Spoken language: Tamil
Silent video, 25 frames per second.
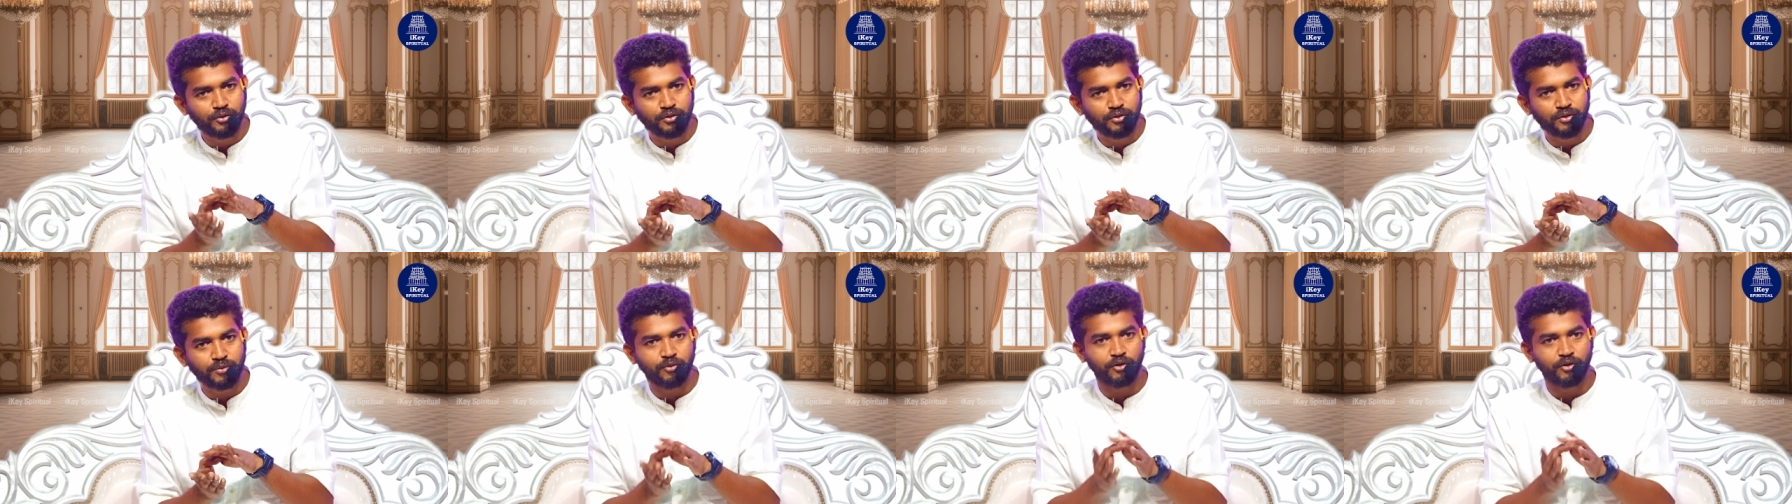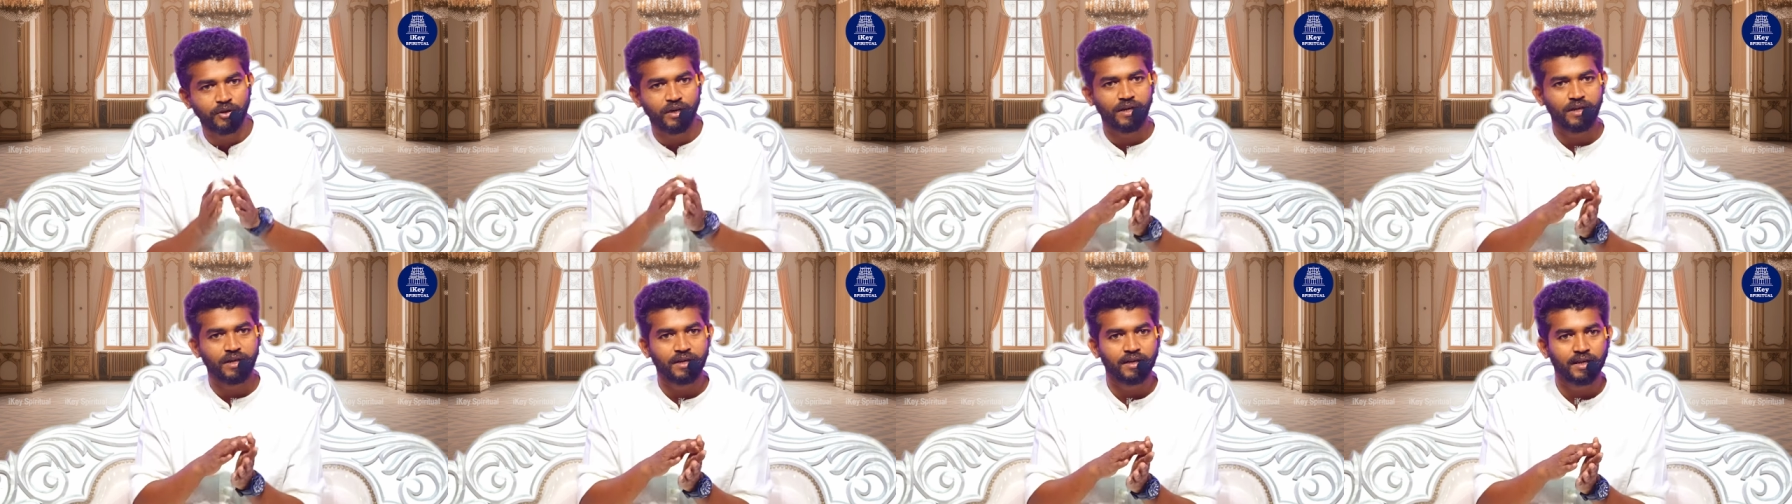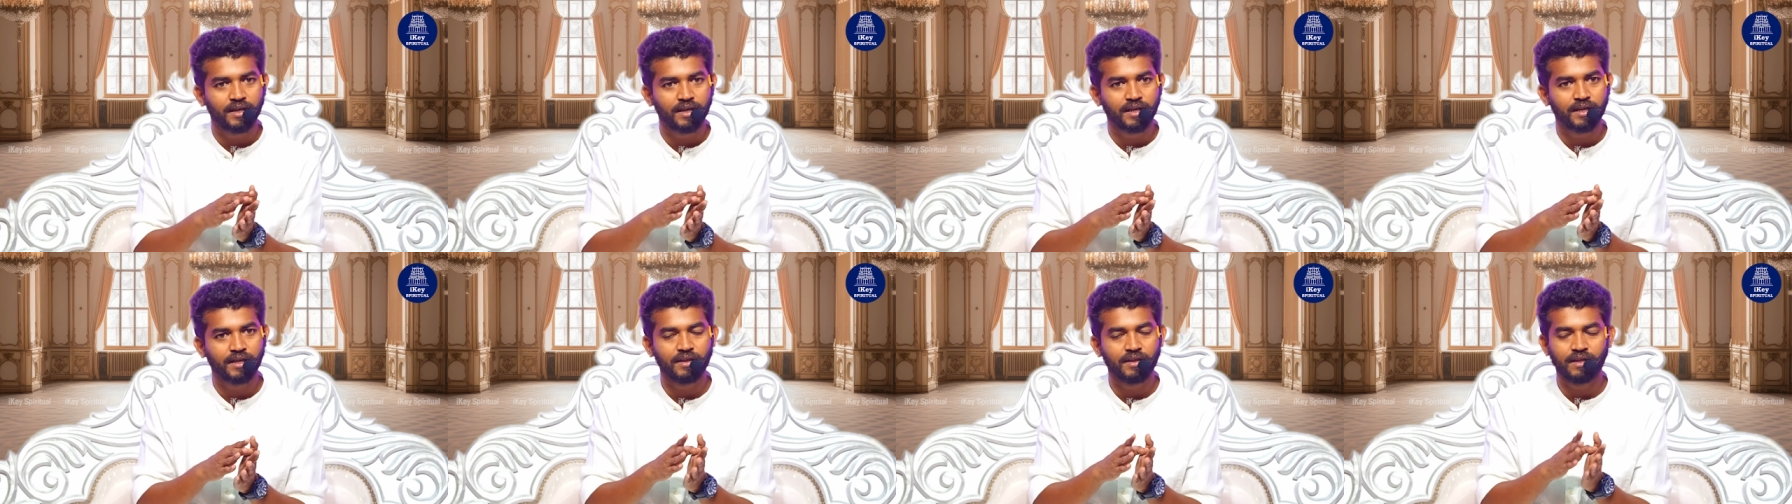புருஷன் பொண்டாட்டி
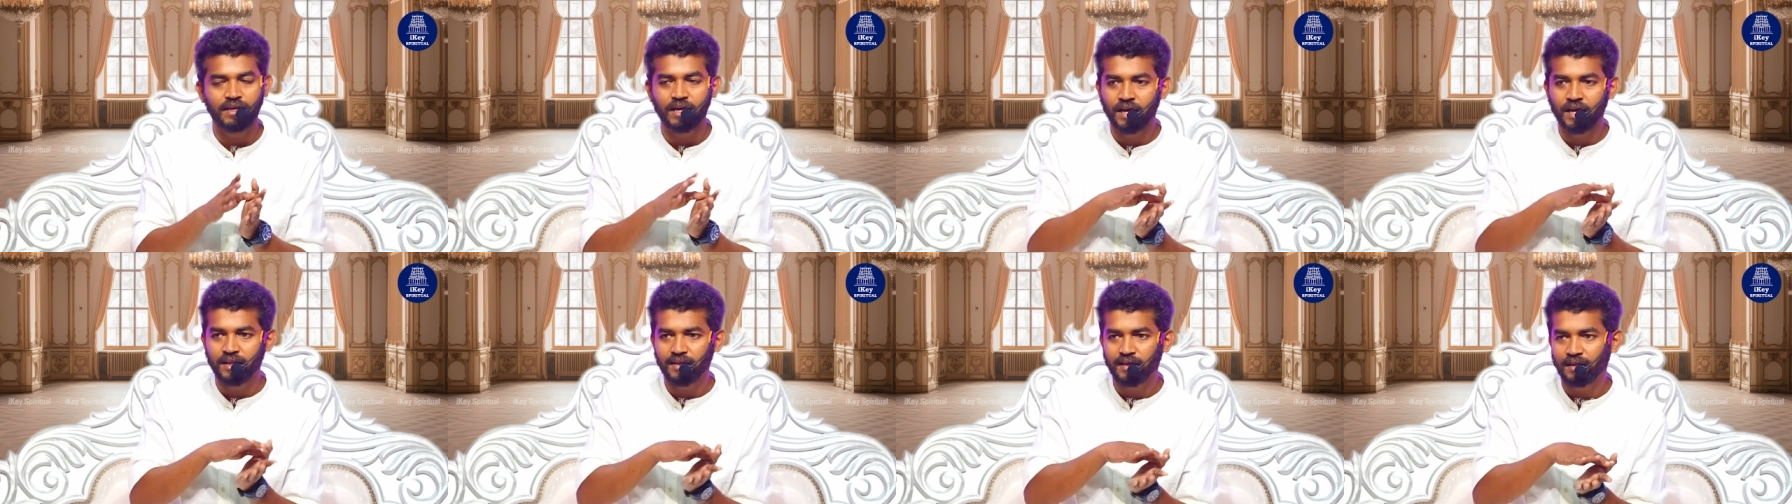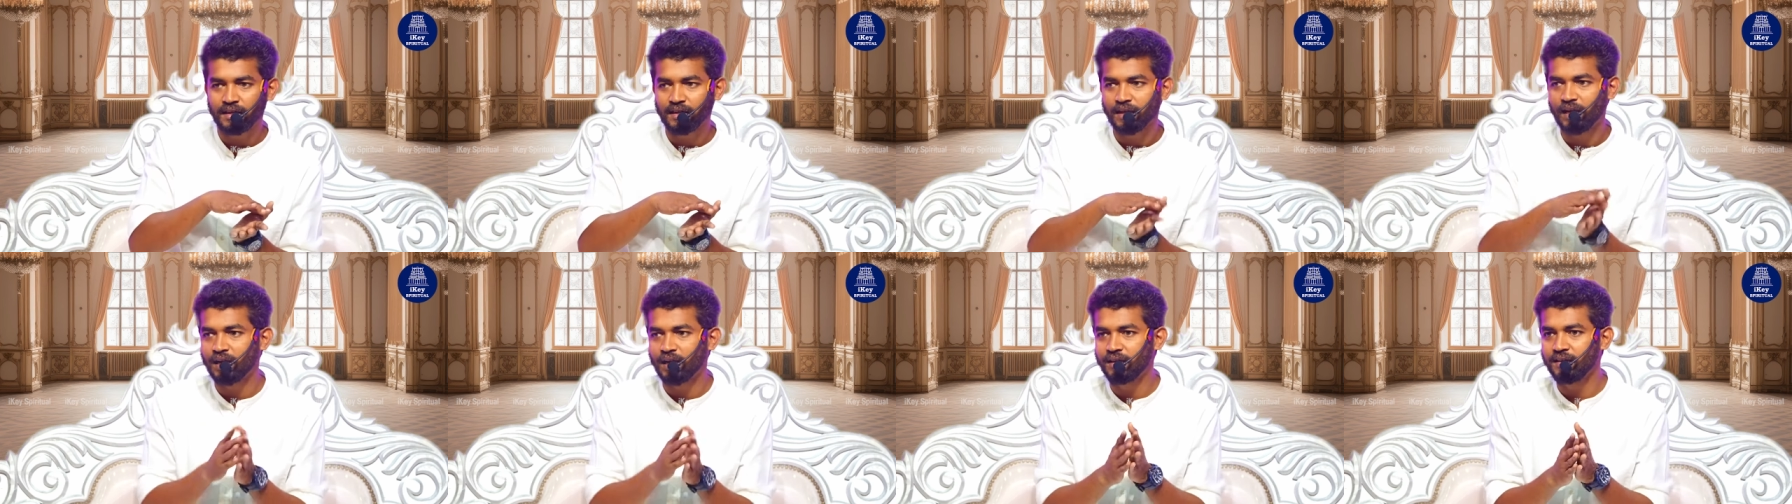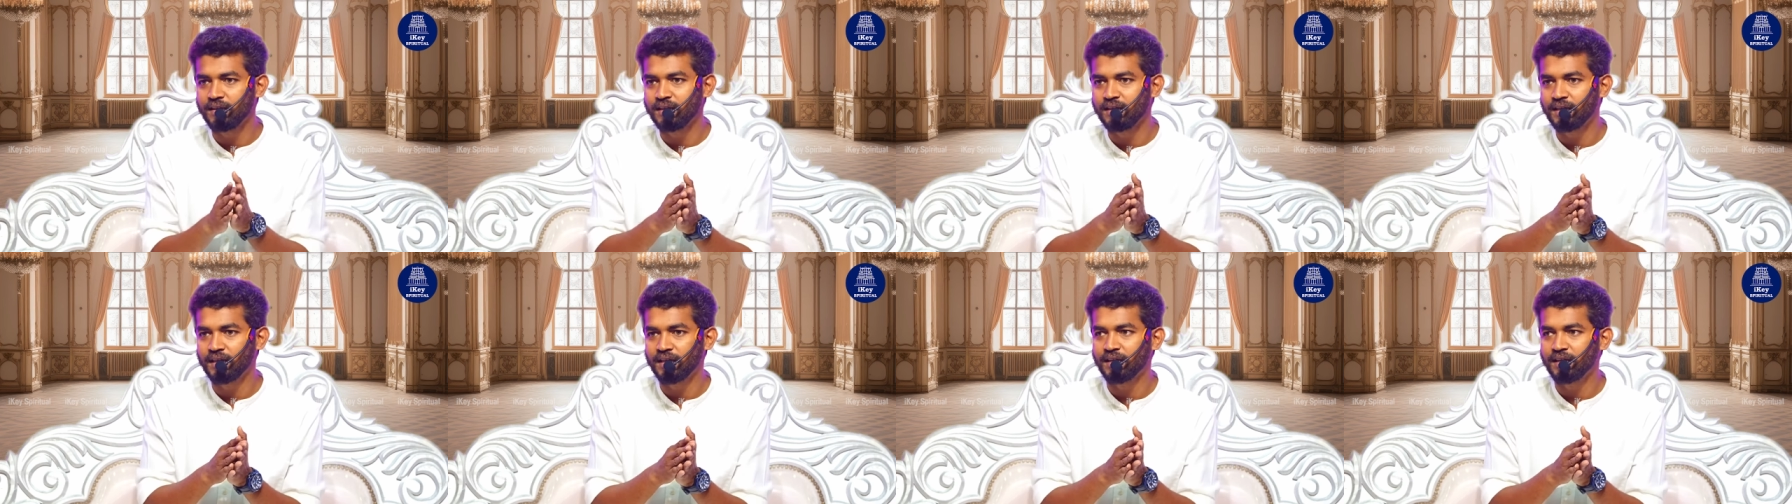நினைக்கிறது காதலன்
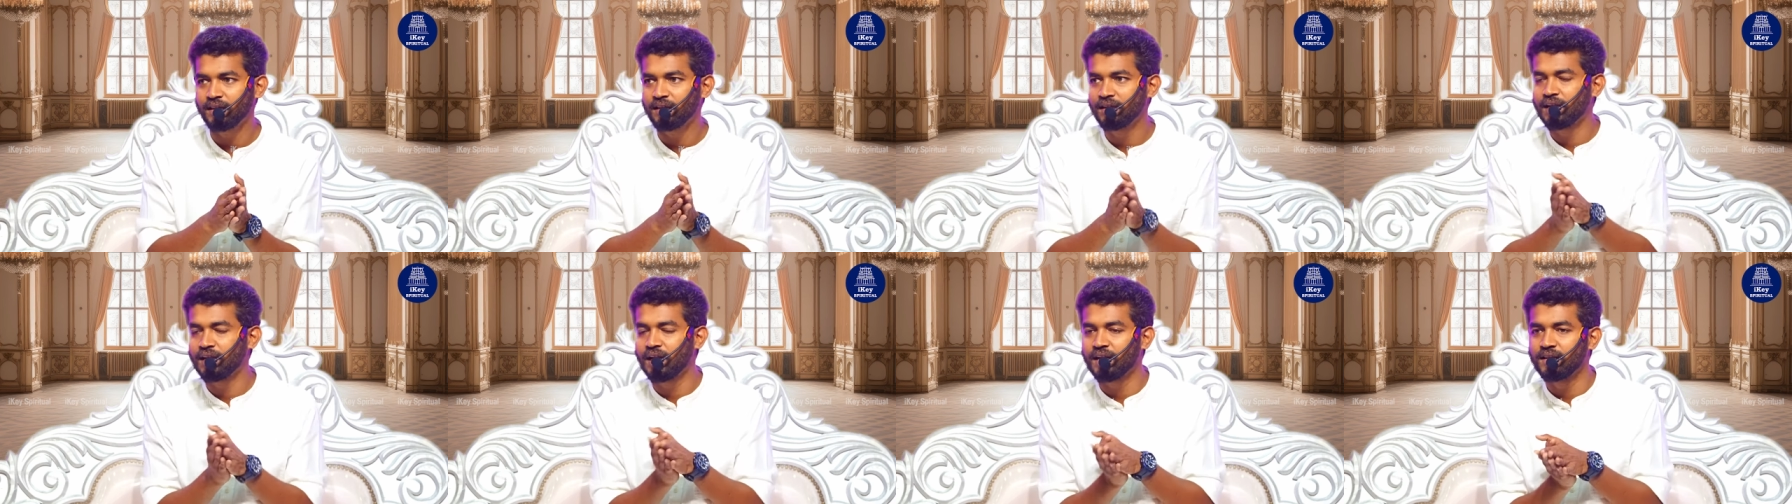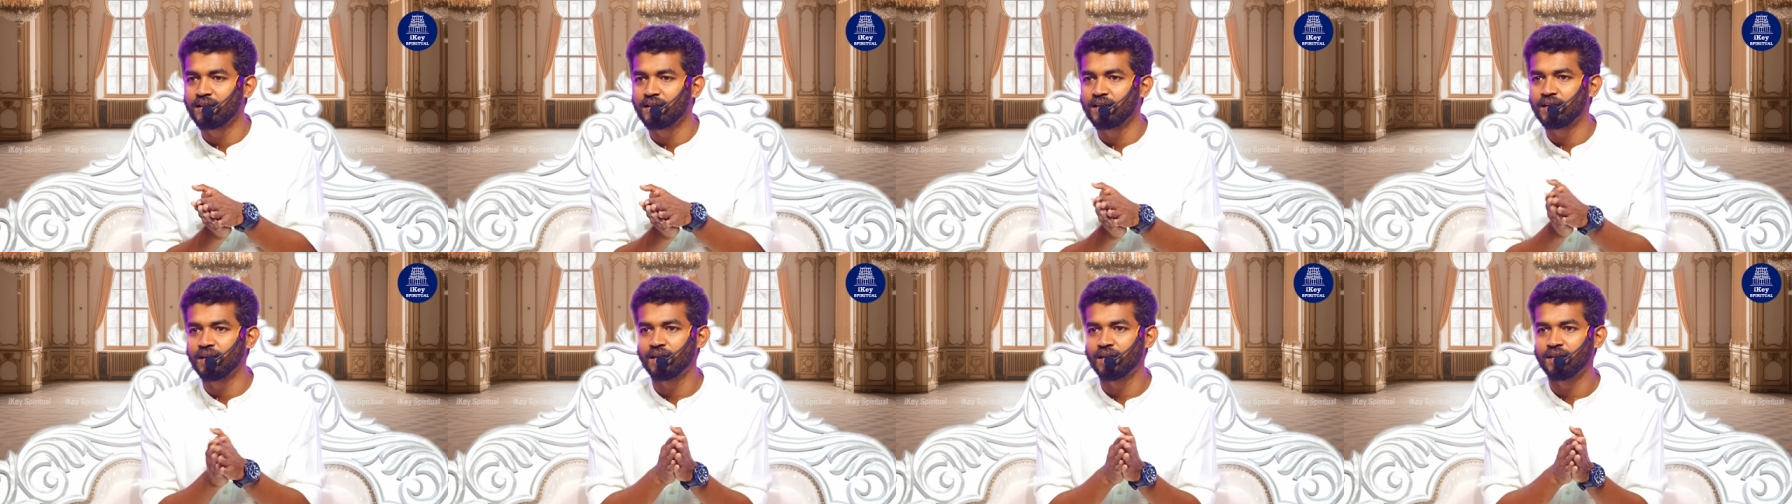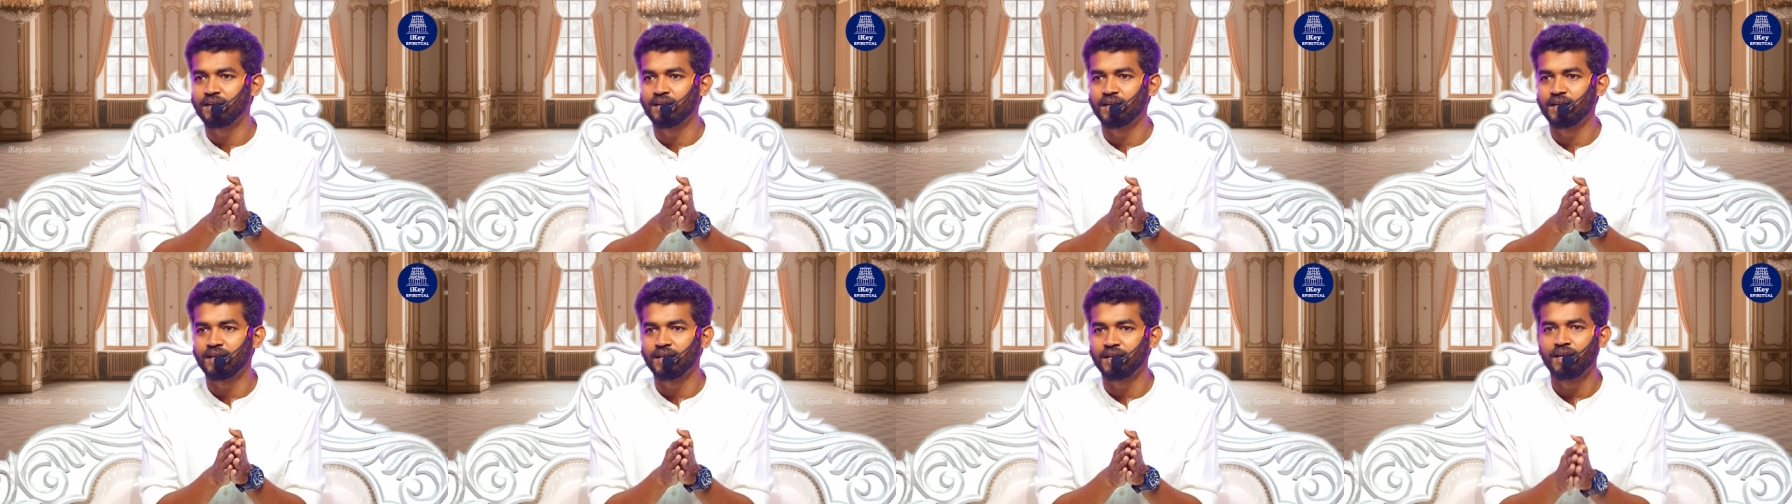காதலி நினைக்கிறது காதலி
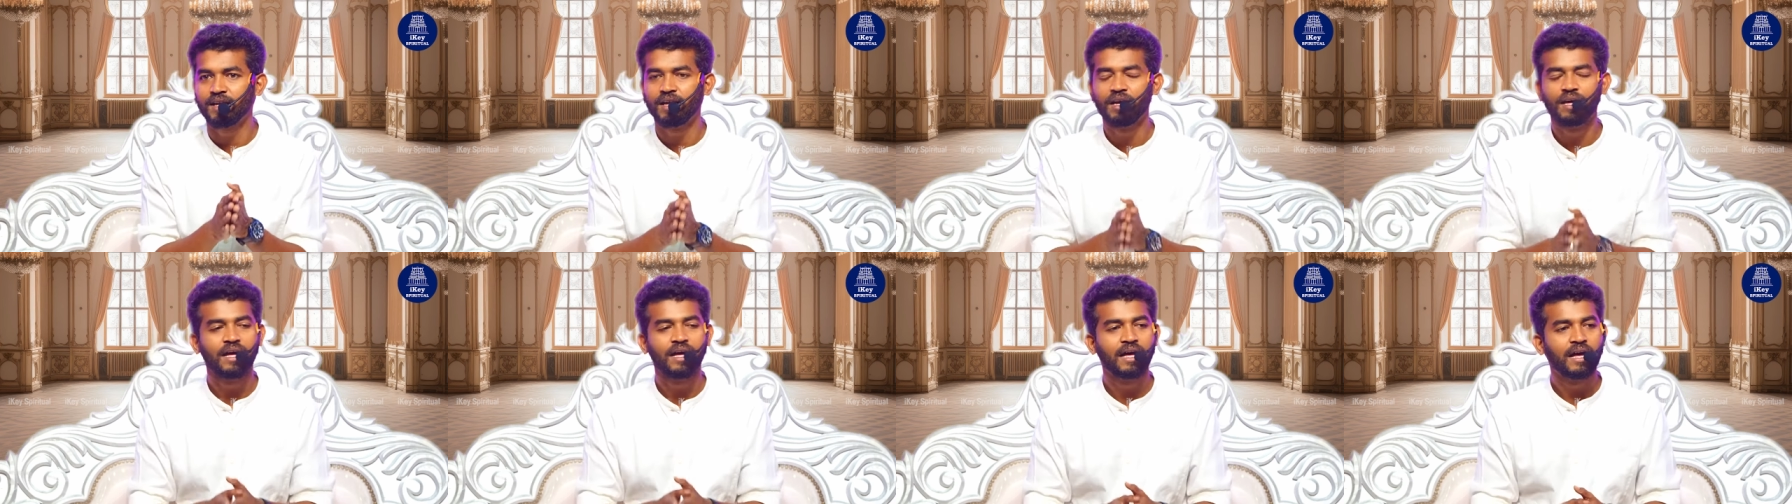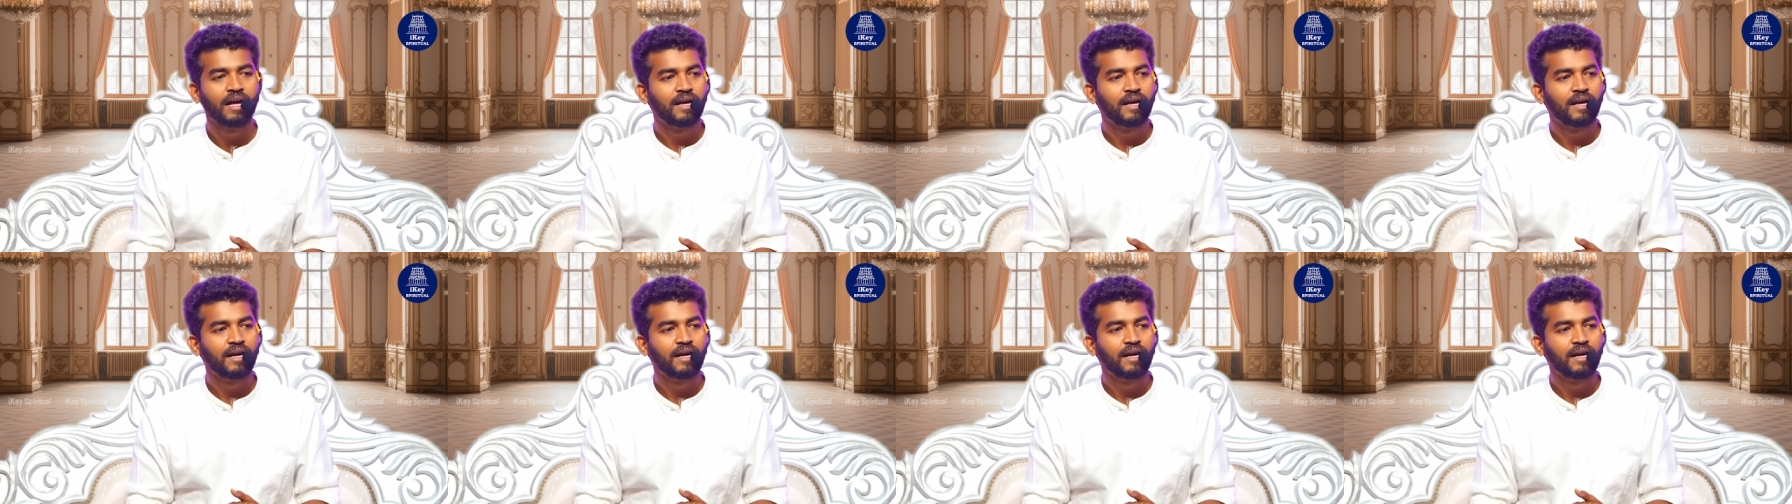காதலன் நினைக்கிறது